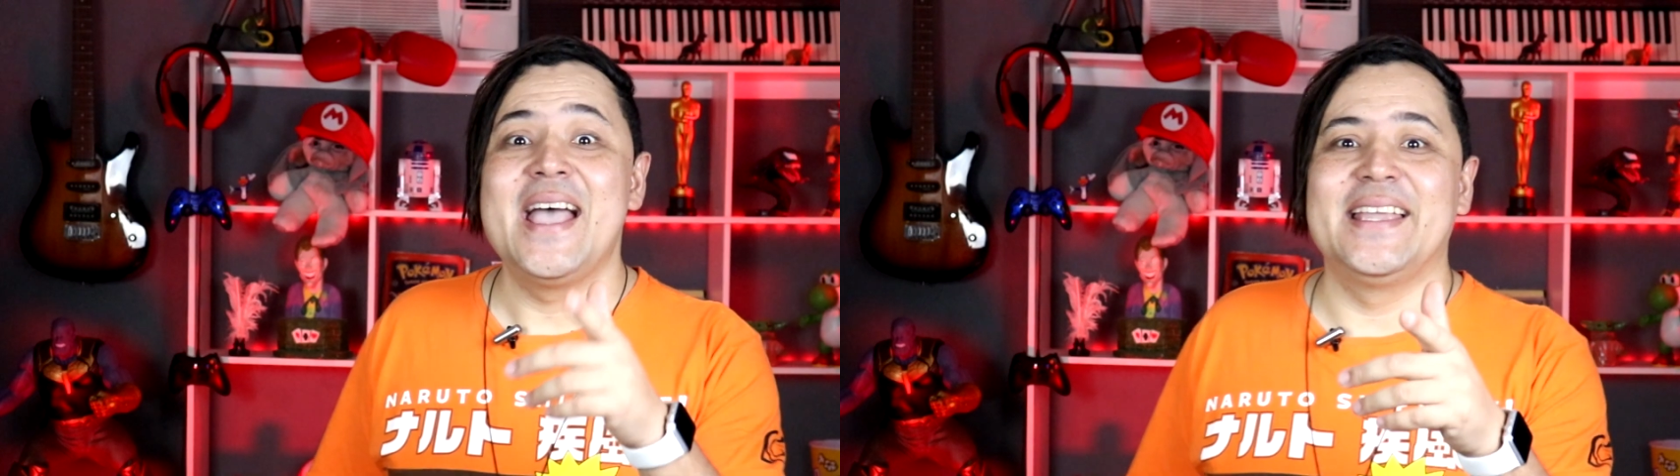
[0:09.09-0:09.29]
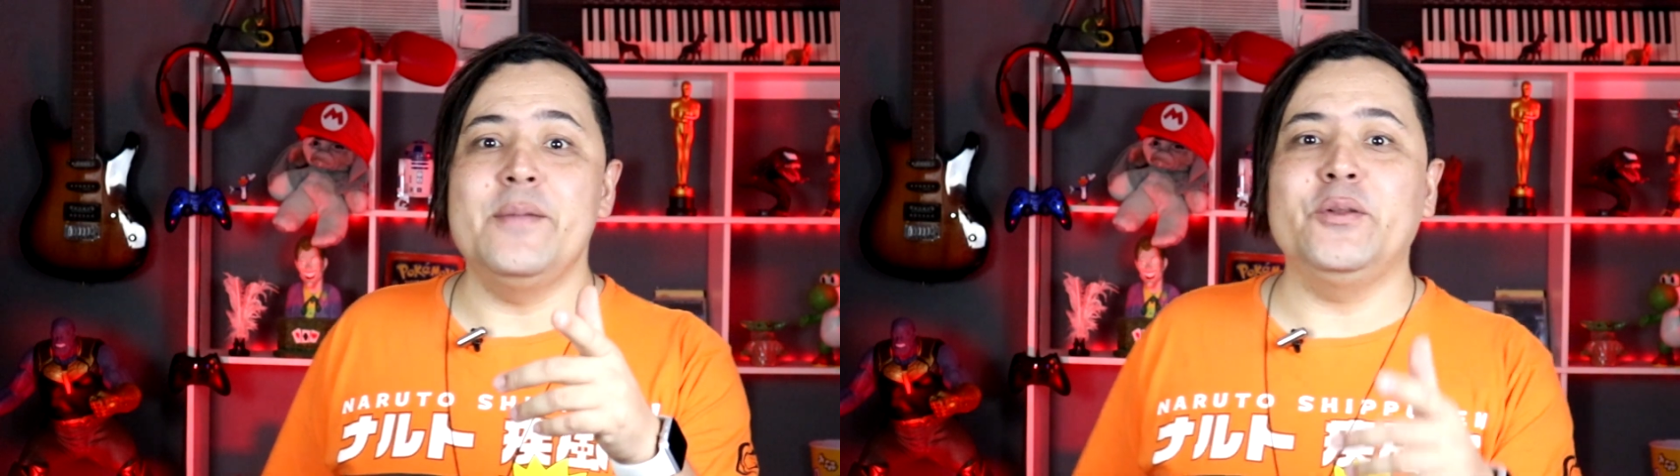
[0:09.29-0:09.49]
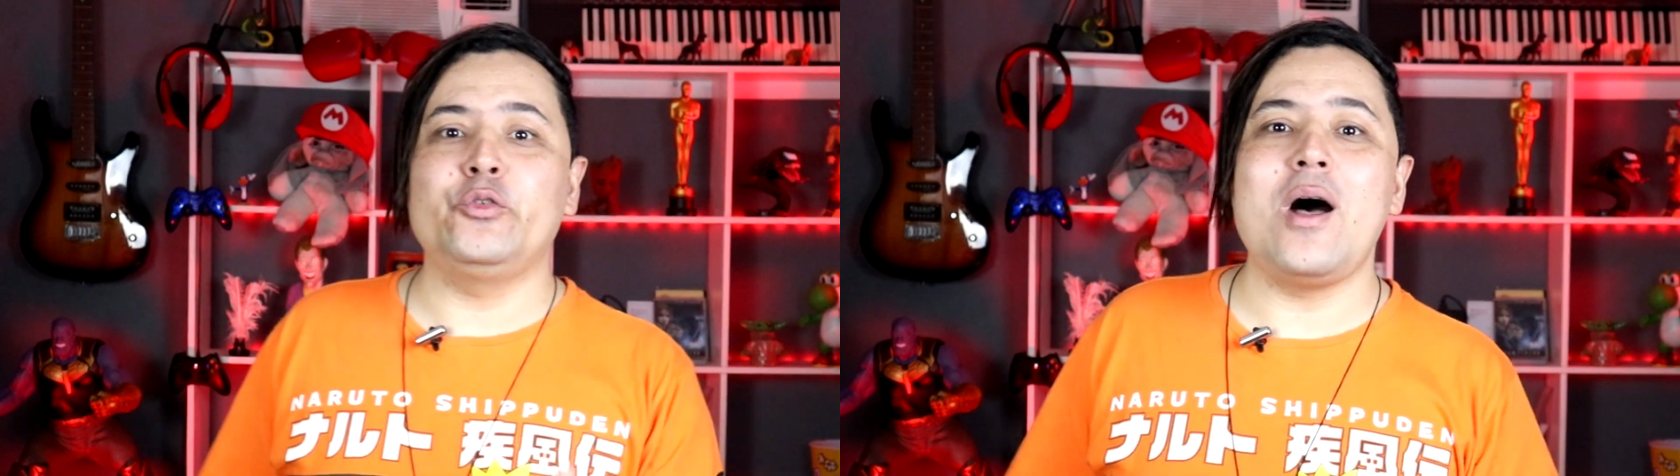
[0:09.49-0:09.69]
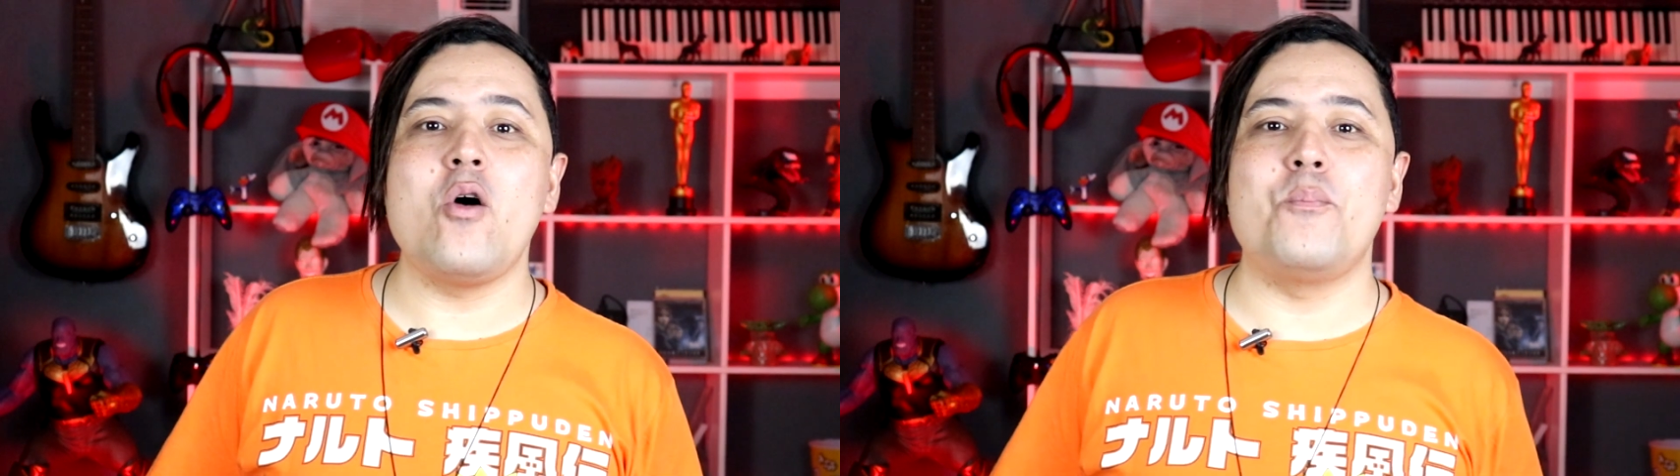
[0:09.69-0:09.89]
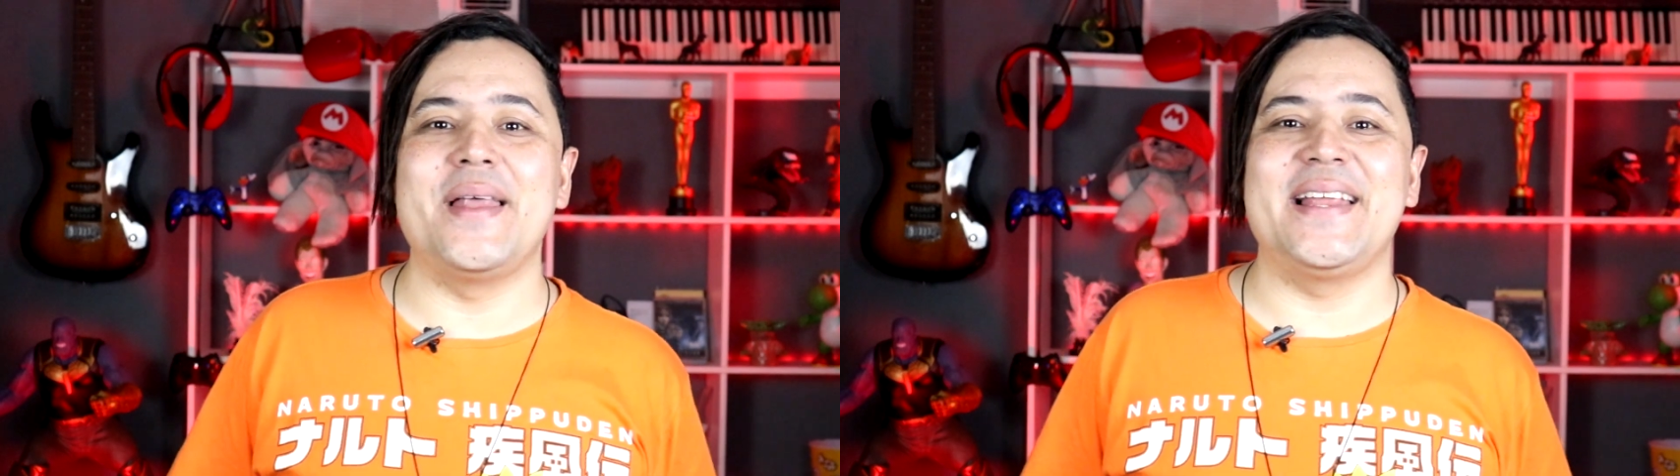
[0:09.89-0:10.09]
E aí
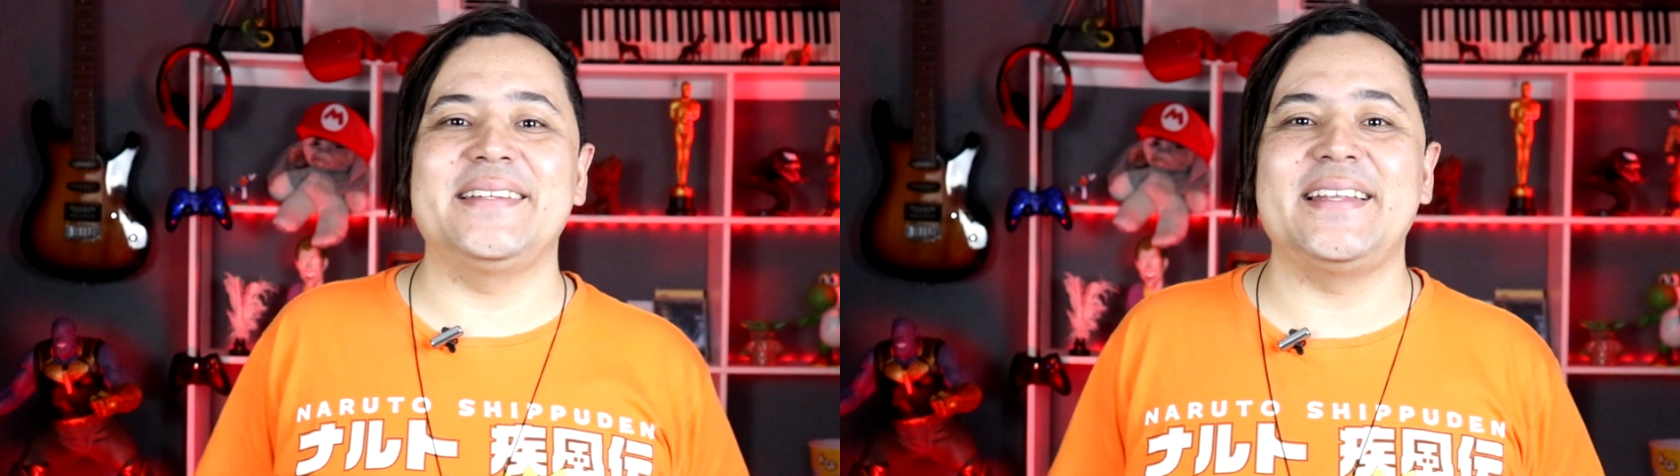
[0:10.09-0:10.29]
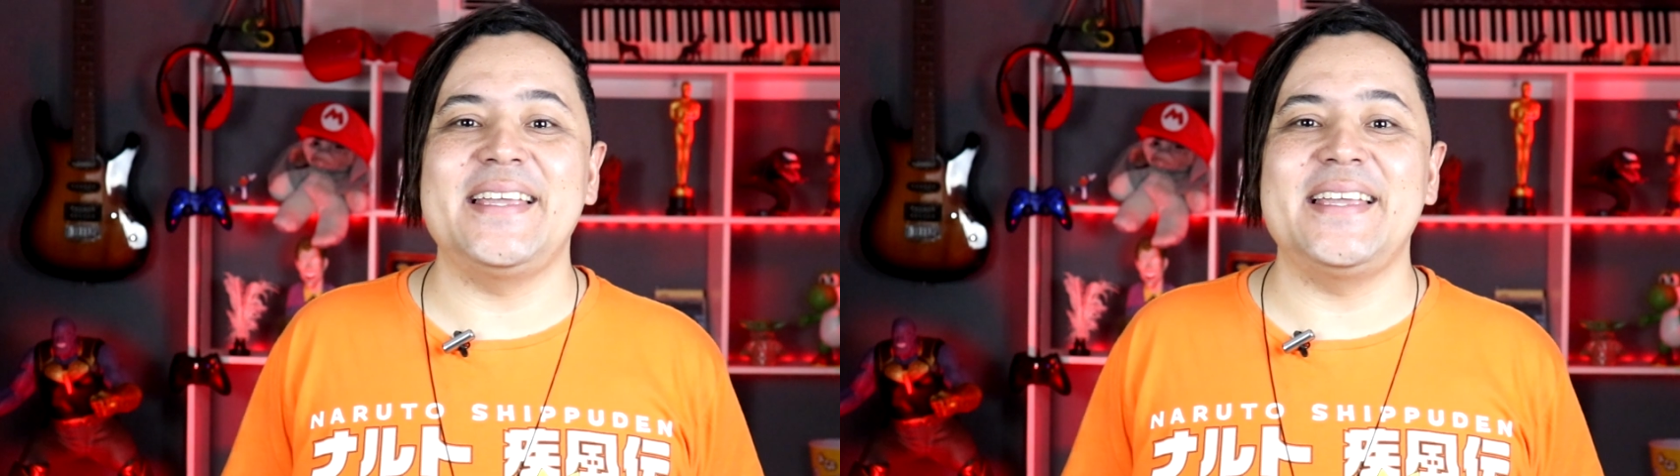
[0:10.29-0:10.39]
pessoal, beleza?